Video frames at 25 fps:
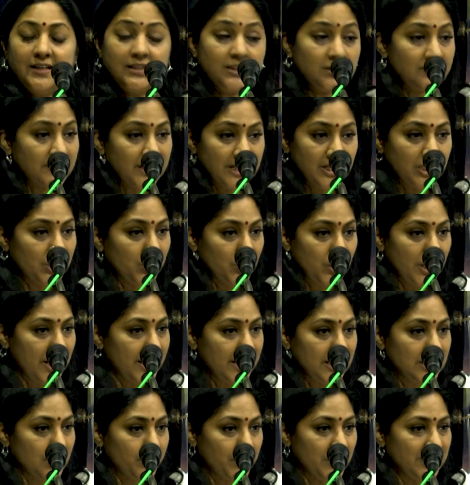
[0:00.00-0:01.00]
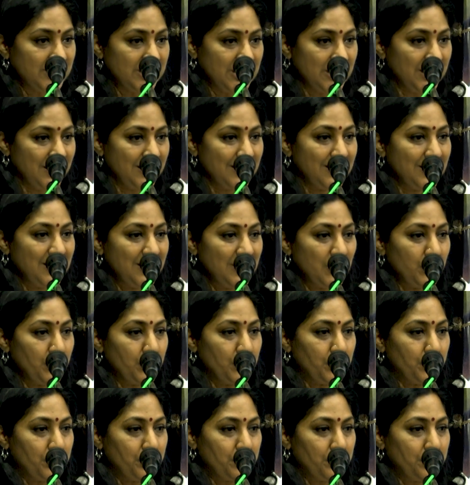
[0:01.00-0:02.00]
இது வரைக்கும் நான் இதை பத்தி
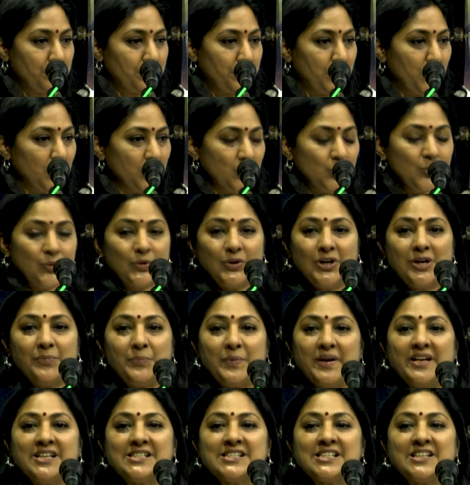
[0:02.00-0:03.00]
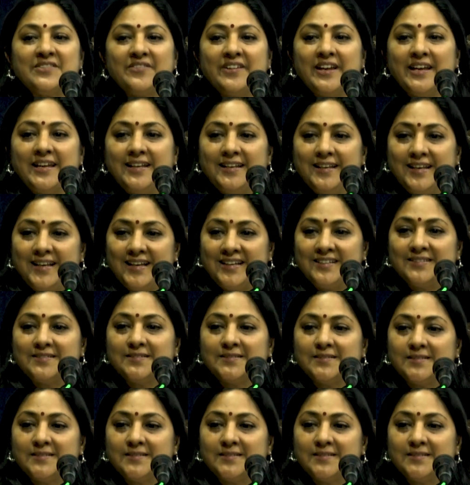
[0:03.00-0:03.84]
பொதுவுல பேசவே இல்லை